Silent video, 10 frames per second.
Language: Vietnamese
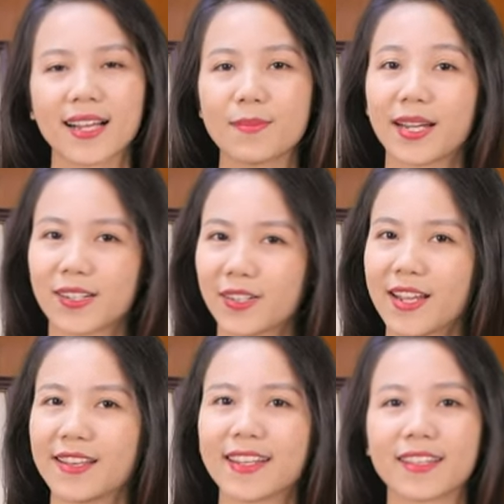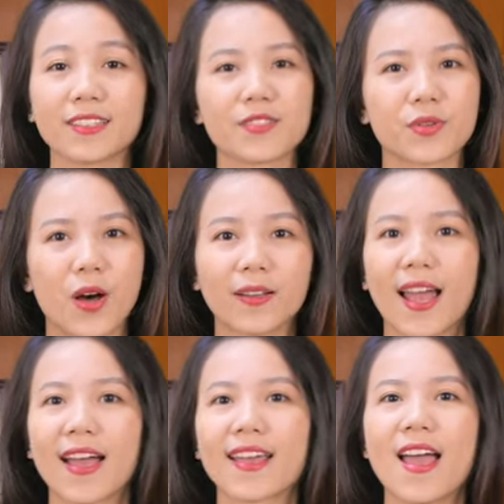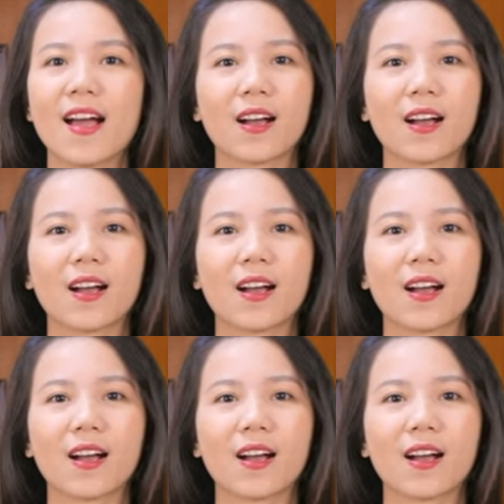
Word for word: các bạn có thể liên hệ tới số hotline